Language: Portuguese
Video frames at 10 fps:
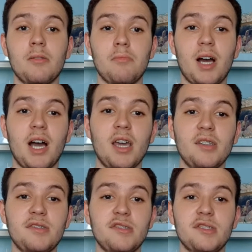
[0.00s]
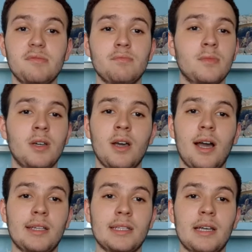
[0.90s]
mas
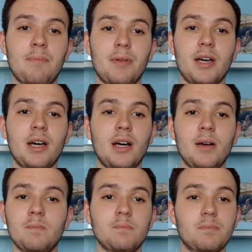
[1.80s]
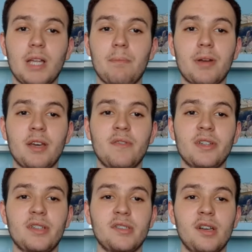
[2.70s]
Ainda dá pra, dá pra
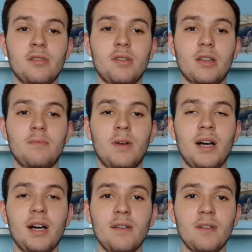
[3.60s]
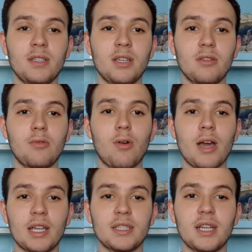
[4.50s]
reverter esse resultado, mas vai ter que
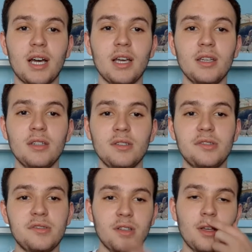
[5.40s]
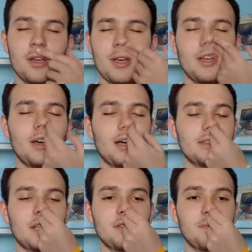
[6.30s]
correr atrás
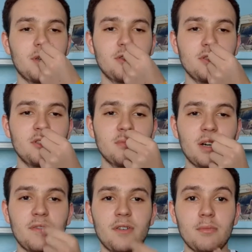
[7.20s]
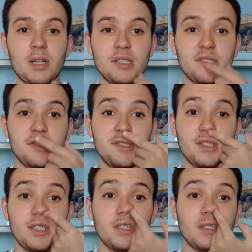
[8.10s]
atrás do prejuízo de uma forma
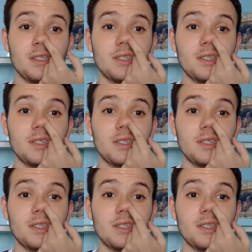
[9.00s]
assim